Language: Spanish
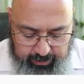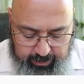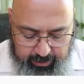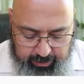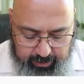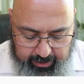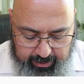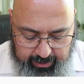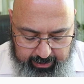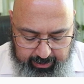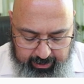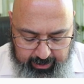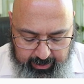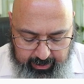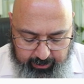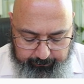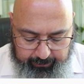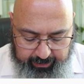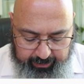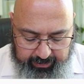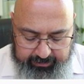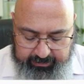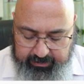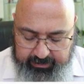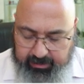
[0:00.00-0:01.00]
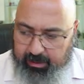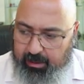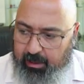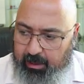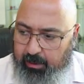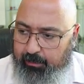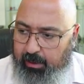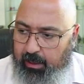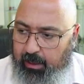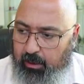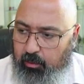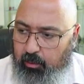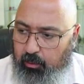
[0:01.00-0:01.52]
en la parte de
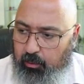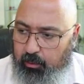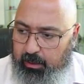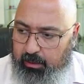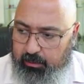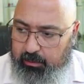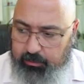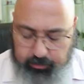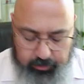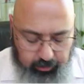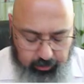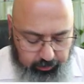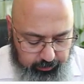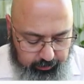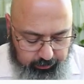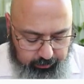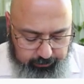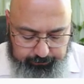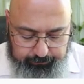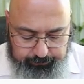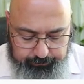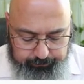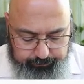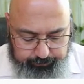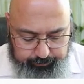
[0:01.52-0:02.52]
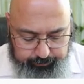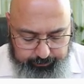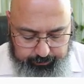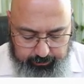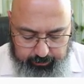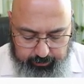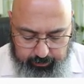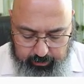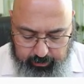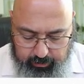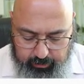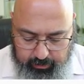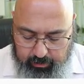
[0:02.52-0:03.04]
abajo del todo,
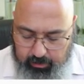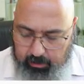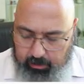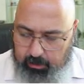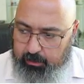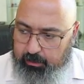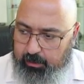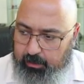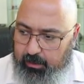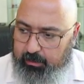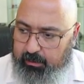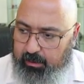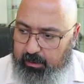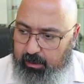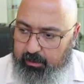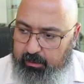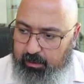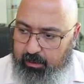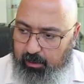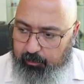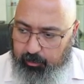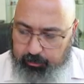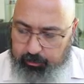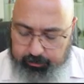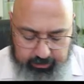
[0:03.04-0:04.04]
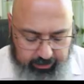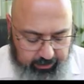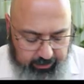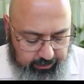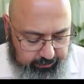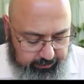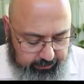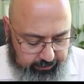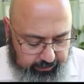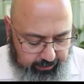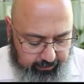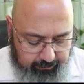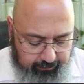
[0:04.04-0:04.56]
de 30 por
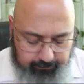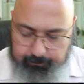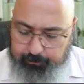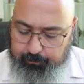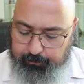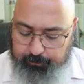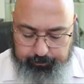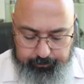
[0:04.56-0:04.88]
30.